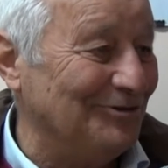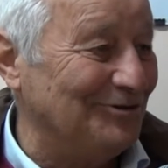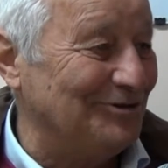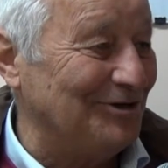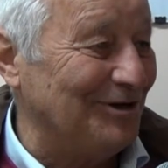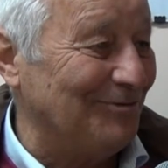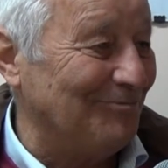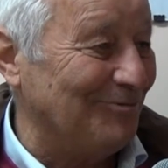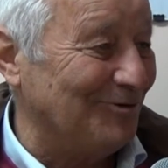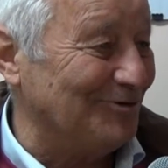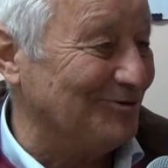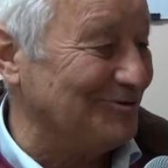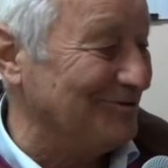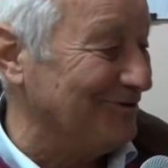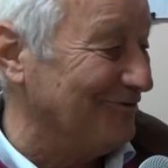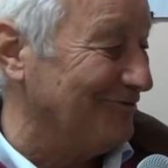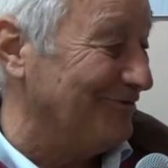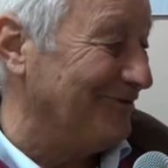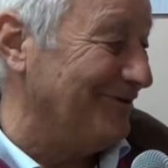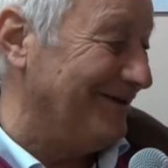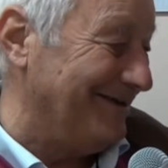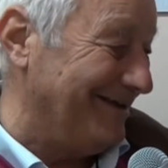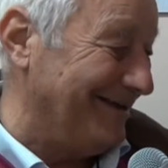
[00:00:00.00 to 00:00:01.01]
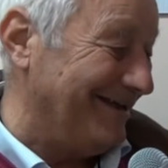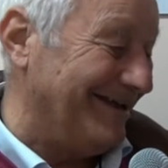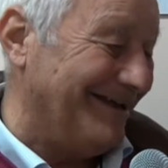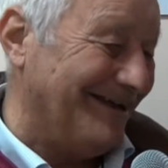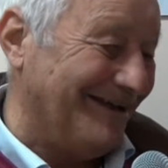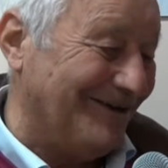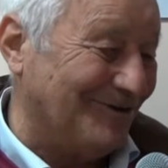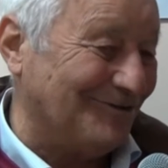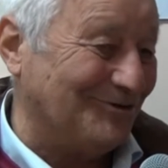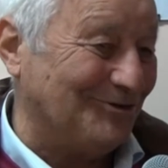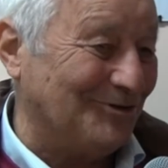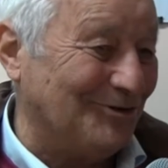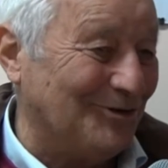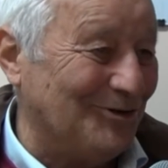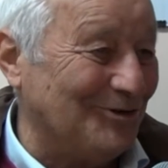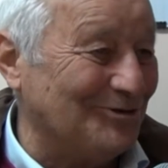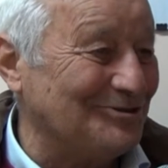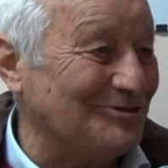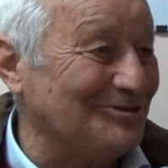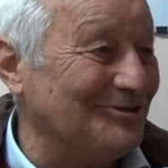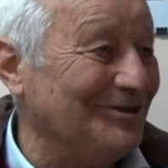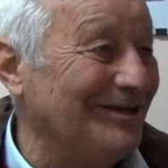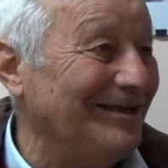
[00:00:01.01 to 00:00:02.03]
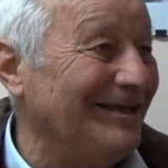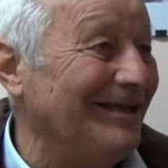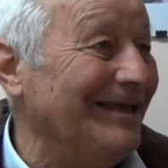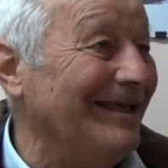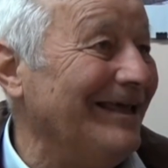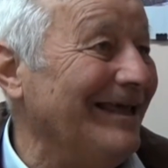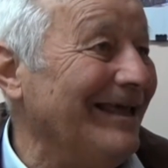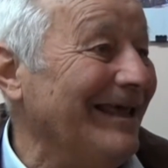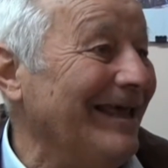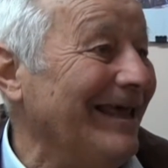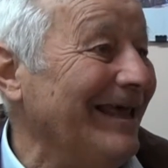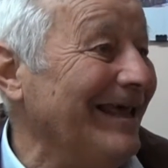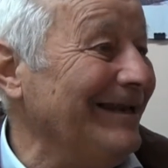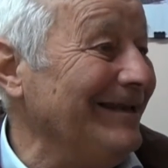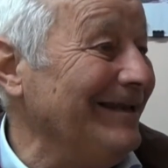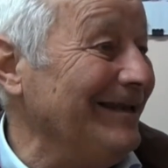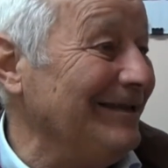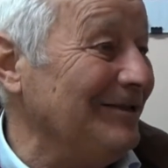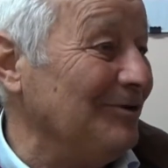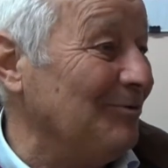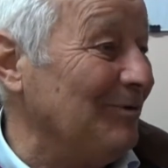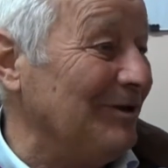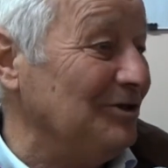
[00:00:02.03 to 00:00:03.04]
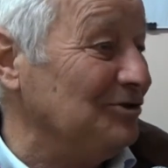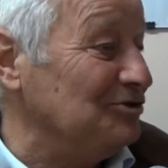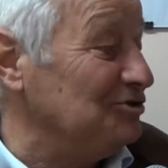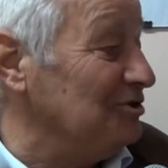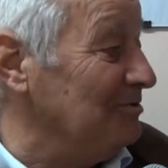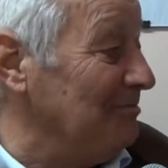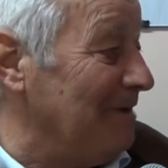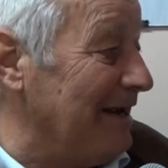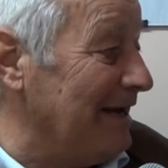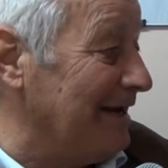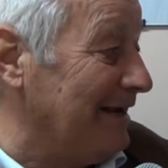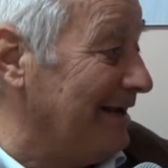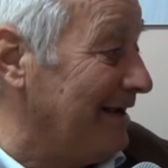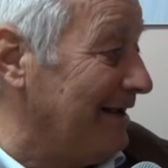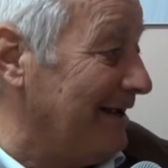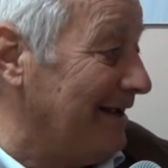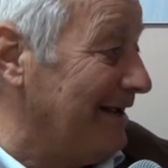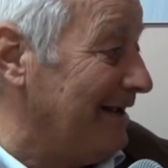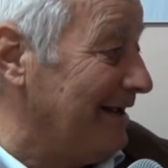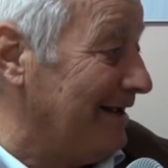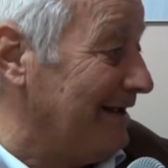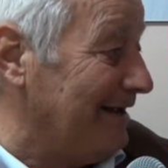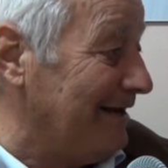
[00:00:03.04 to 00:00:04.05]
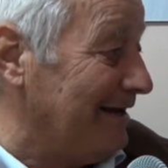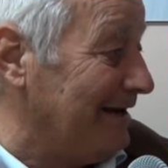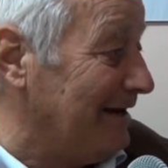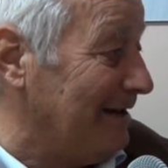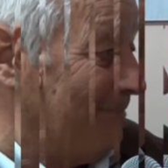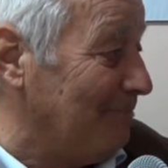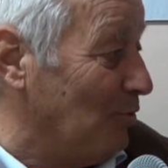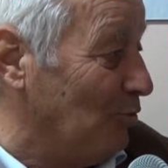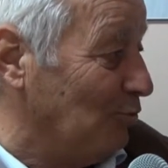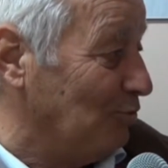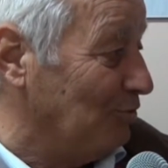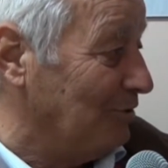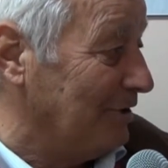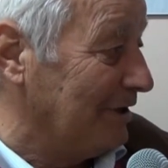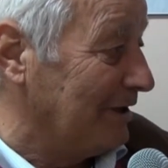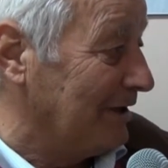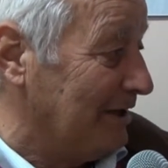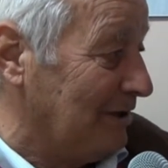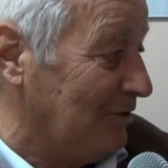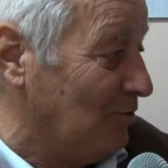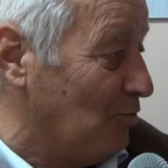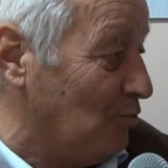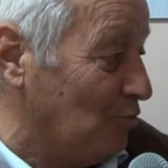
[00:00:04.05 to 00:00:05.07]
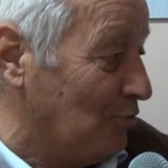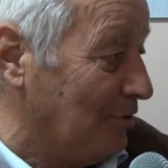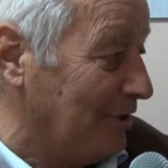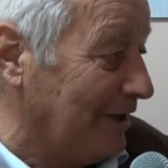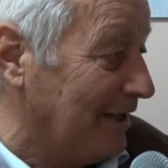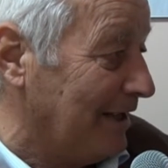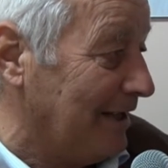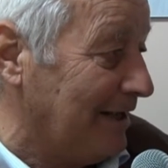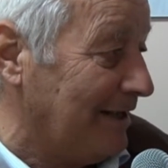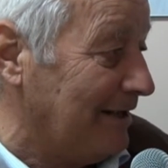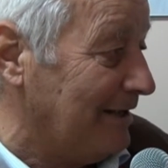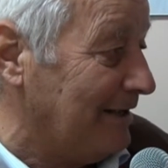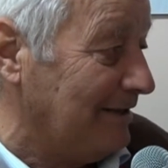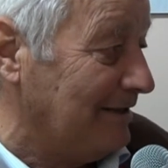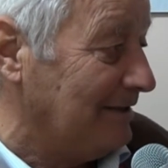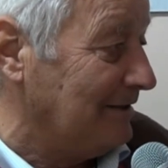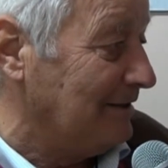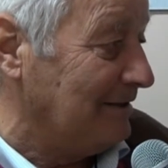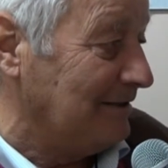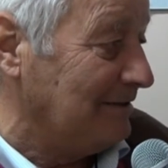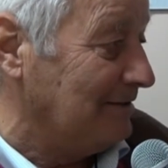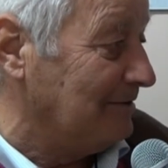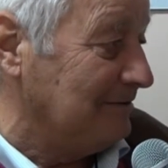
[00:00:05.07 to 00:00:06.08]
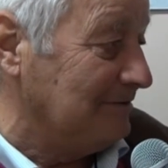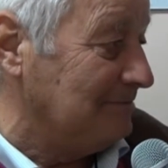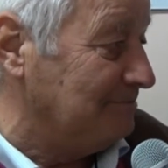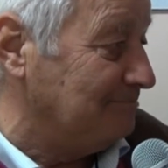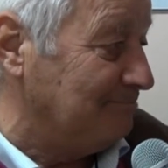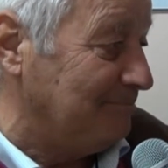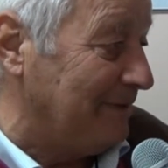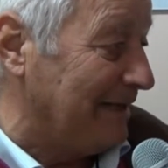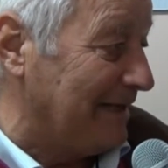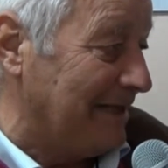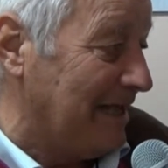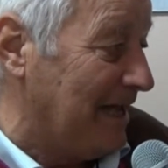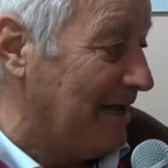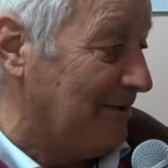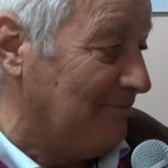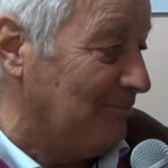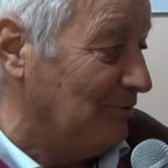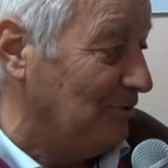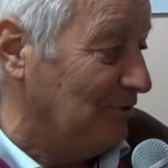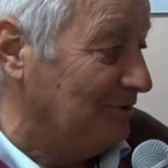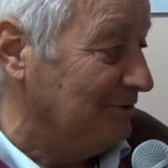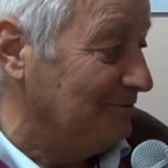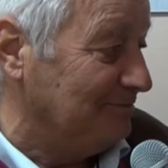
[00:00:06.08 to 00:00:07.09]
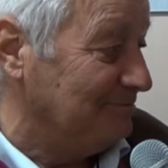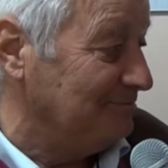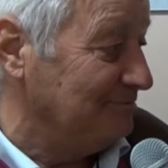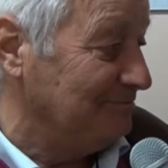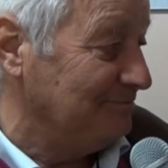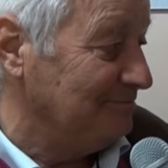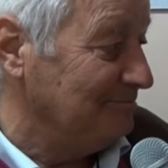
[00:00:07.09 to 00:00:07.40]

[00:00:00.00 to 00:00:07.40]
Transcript: diciamo così, eh, ortodosso. E niente, quando ci manca la punta, che è l'unica, eh, paghiamo.